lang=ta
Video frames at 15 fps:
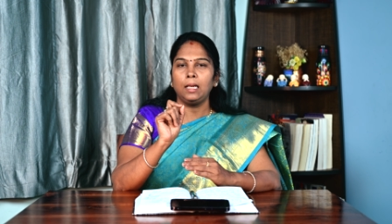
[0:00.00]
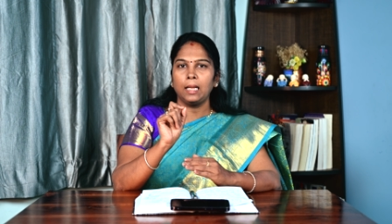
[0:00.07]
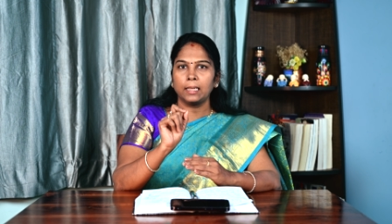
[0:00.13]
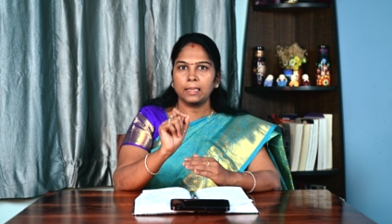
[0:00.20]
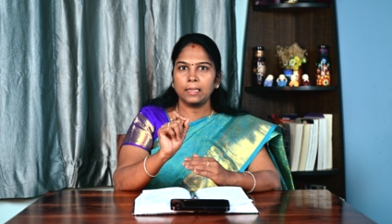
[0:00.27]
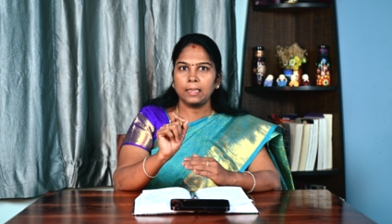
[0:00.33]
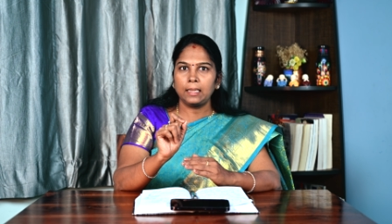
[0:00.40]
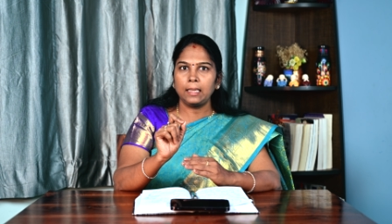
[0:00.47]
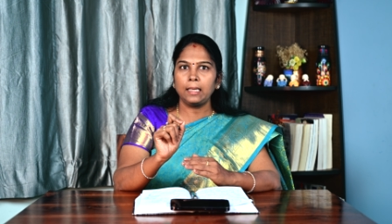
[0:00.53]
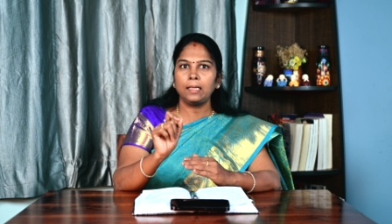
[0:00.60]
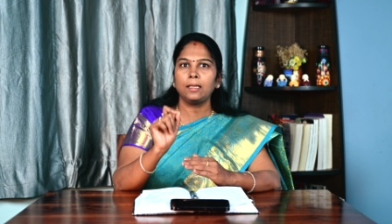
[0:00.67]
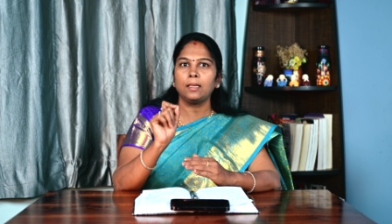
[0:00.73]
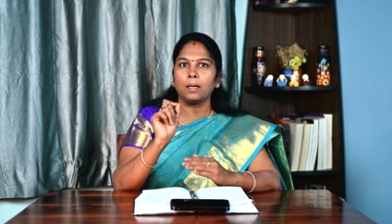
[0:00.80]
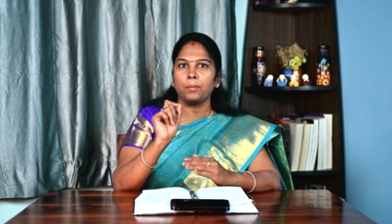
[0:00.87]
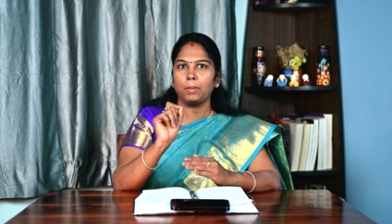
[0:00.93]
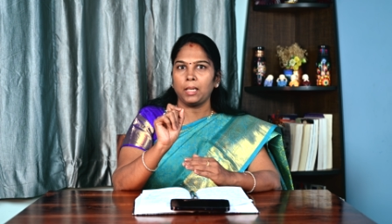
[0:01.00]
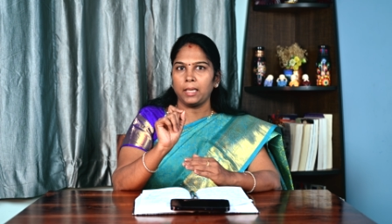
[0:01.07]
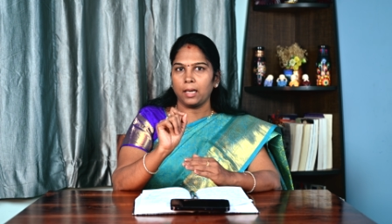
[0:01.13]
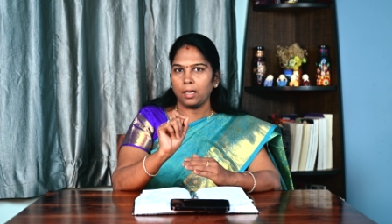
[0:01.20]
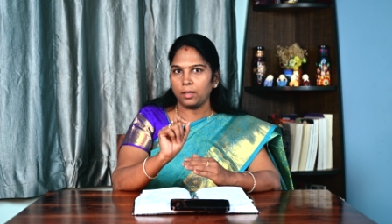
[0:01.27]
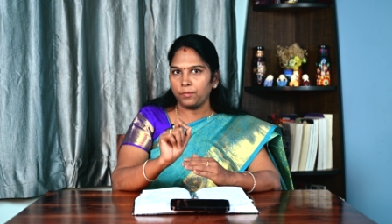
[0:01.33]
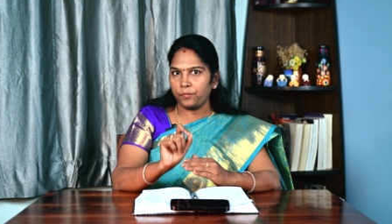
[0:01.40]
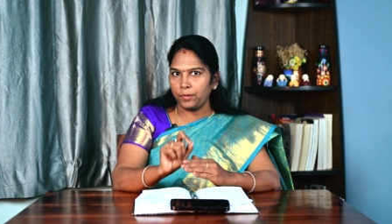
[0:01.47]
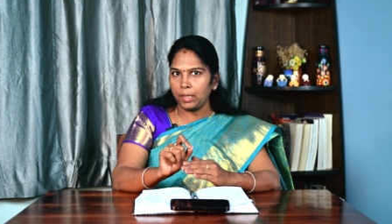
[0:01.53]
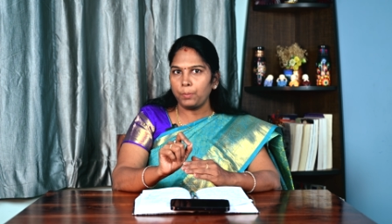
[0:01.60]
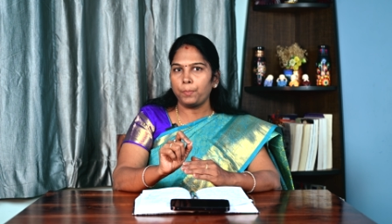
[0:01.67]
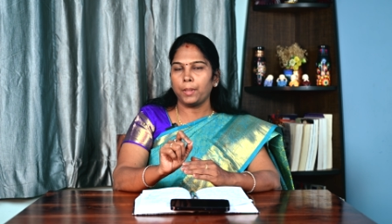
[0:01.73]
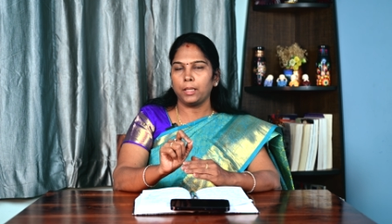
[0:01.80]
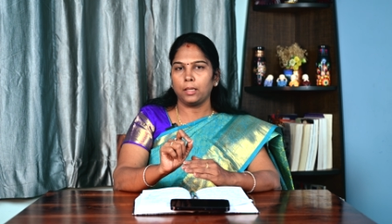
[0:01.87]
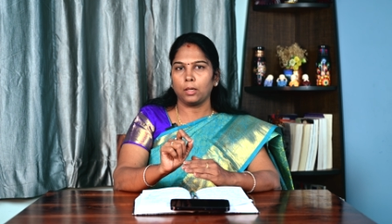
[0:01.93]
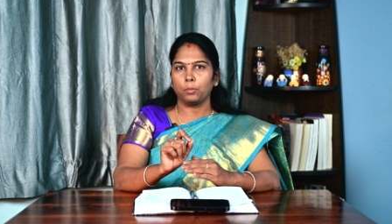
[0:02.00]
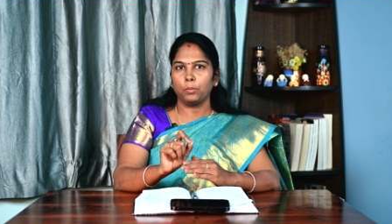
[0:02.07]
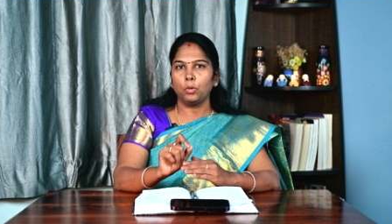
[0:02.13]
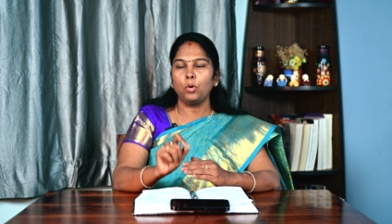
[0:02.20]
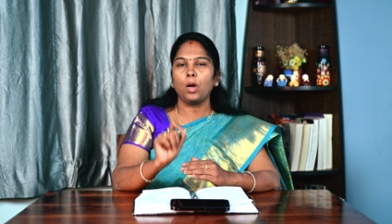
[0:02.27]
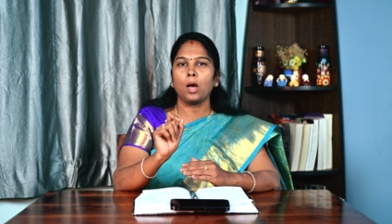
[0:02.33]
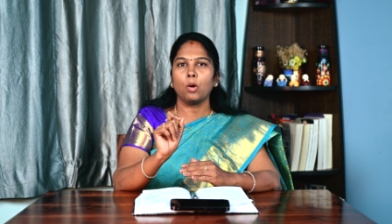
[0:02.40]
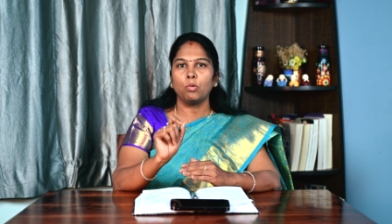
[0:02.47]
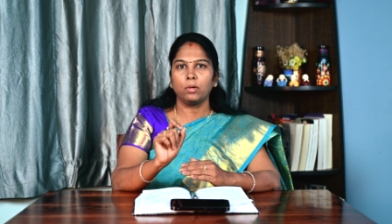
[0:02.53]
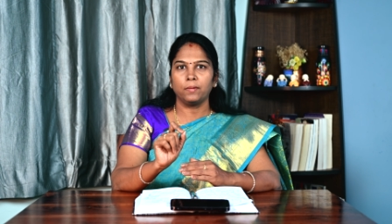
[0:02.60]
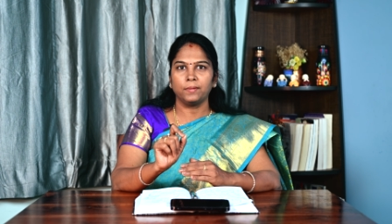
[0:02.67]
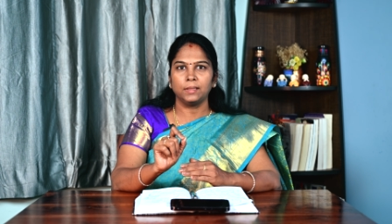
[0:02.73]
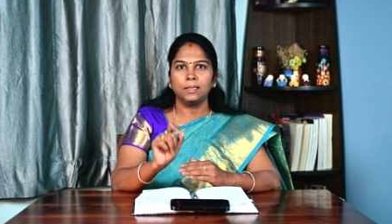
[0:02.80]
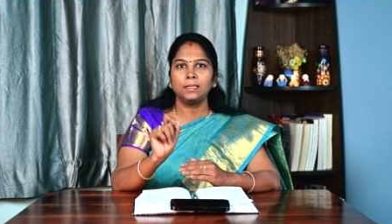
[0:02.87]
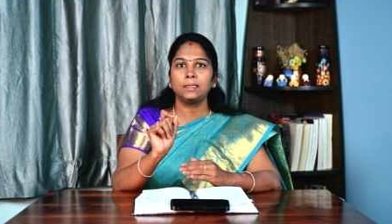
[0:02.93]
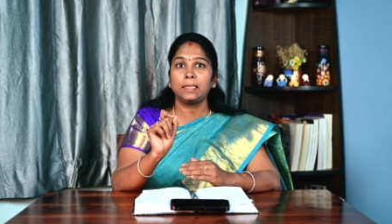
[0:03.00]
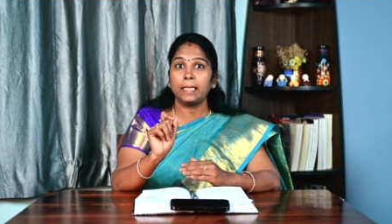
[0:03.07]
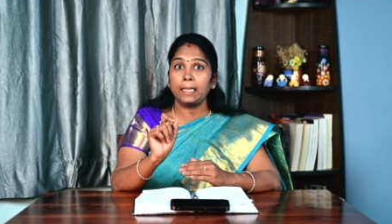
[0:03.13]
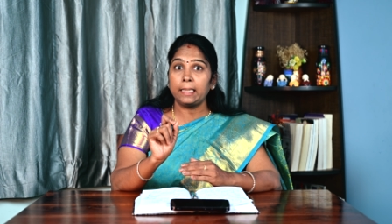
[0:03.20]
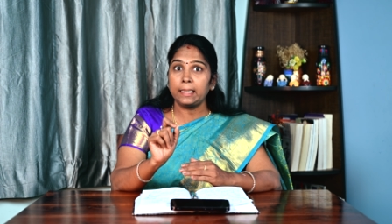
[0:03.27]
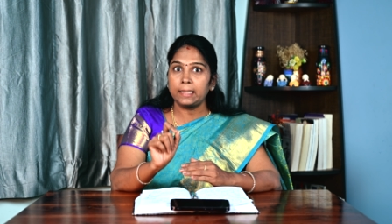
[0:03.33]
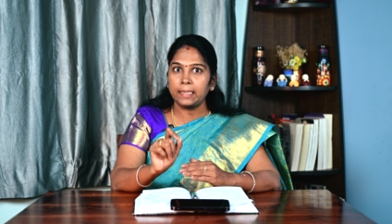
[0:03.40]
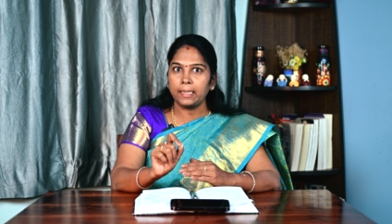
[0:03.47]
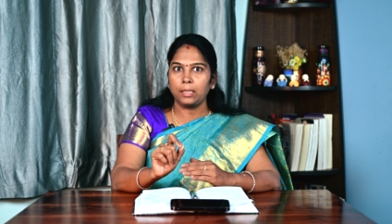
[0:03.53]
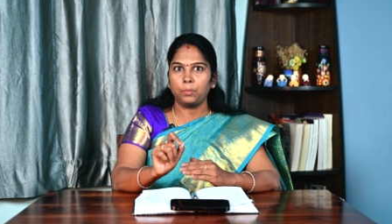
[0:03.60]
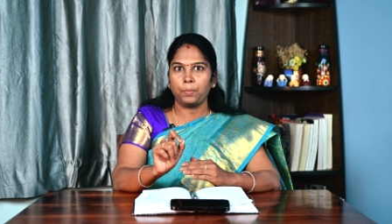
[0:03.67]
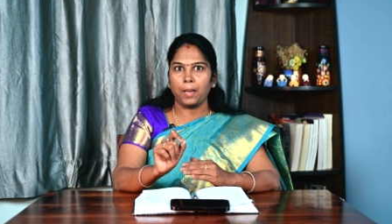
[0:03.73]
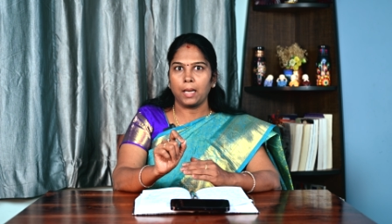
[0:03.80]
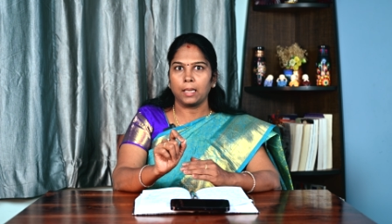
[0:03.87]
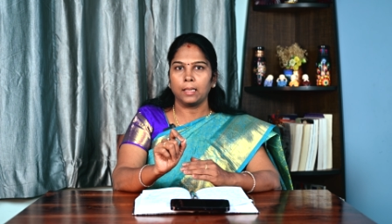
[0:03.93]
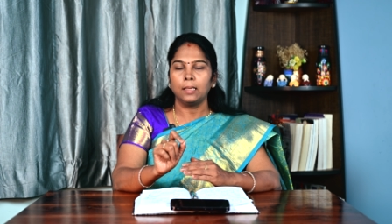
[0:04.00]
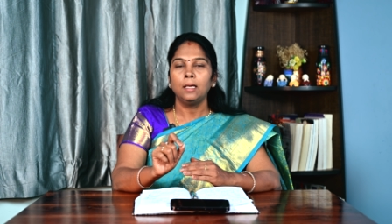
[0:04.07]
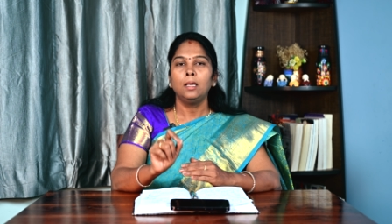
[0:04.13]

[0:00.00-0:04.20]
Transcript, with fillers: லக்கின்னு நம்மளை யாரை ஃபீல் பண்ணுறோமோ அவங்க வந்து தேடிட்டே இருப்பாங்க